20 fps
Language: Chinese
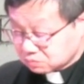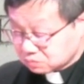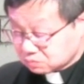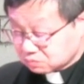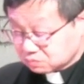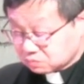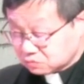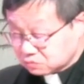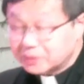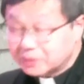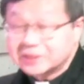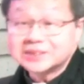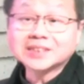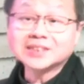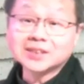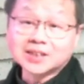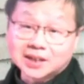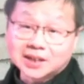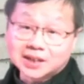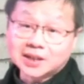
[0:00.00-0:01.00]
我们真
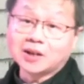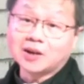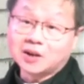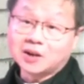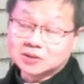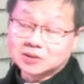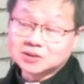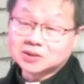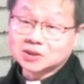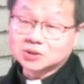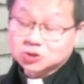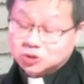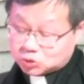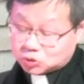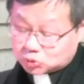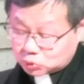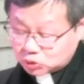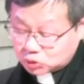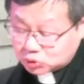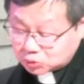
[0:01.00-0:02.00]
应该好好的去
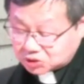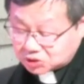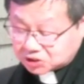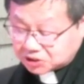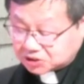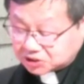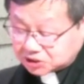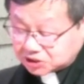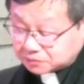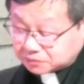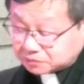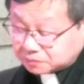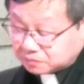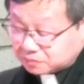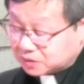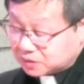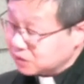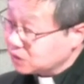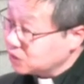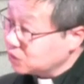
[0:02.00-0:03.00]
读一读圣经，
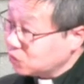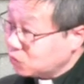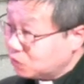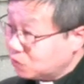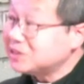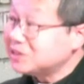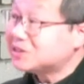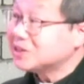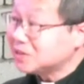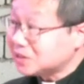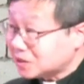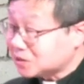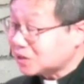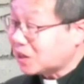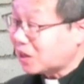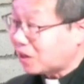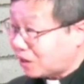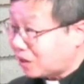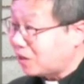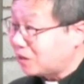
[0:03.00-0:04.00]
我们真的要
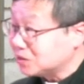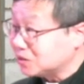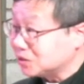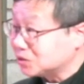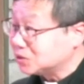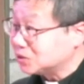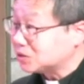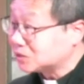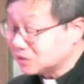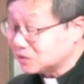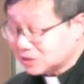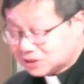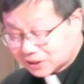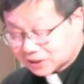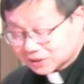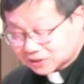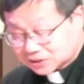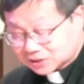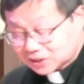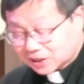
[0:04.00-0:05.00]
好好的去思想
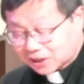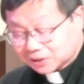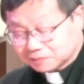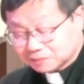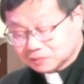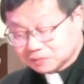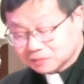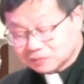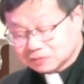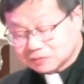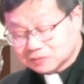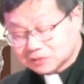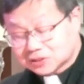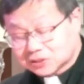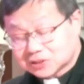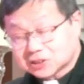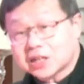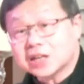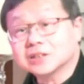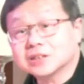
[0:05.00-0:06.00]
一下
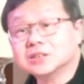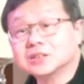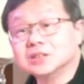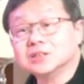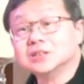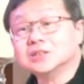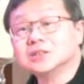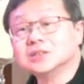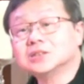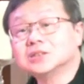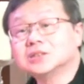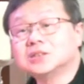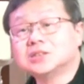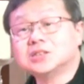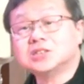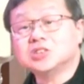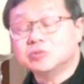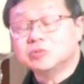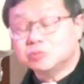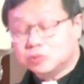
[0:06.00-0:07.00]
上帝
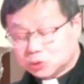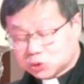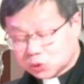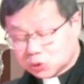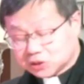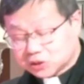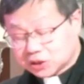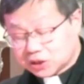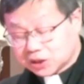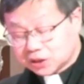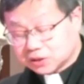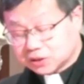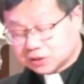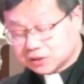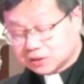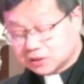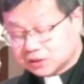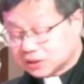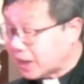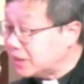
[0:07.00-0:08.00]
心目中的
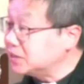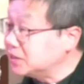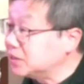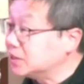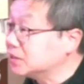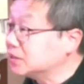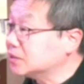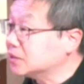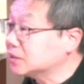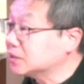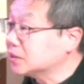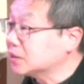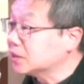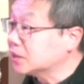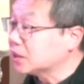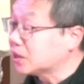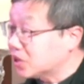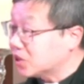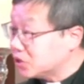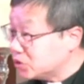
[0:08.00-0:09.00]
男人。
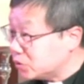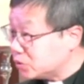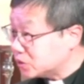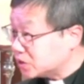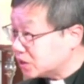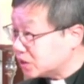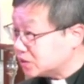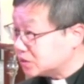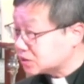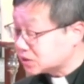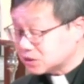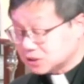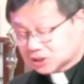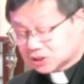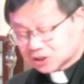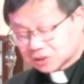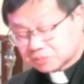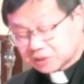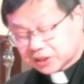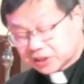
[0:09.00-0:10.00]
和女人是
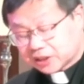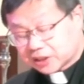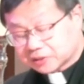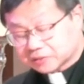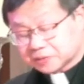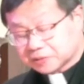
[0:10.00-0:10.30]
怎么样的？